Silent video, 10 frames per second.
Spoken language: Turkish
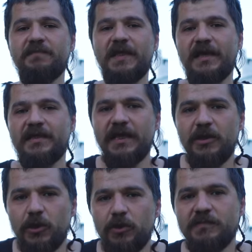Şimdi
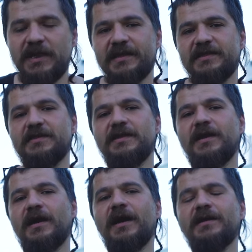geliyorum
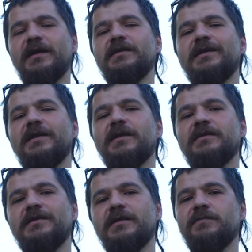lastiklere göre arkadaşlar
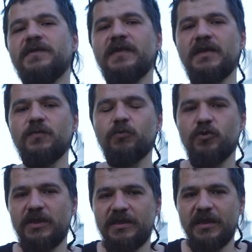lastiklerimiz
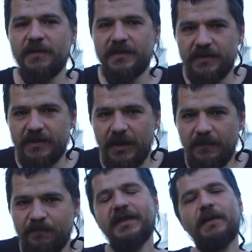8,5 inç
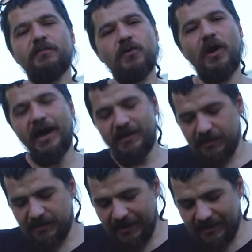ebatında. Yine bu
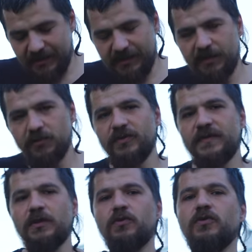artık lastik
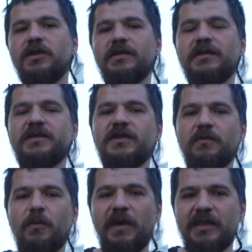teknolojisinde kullanılan işte bu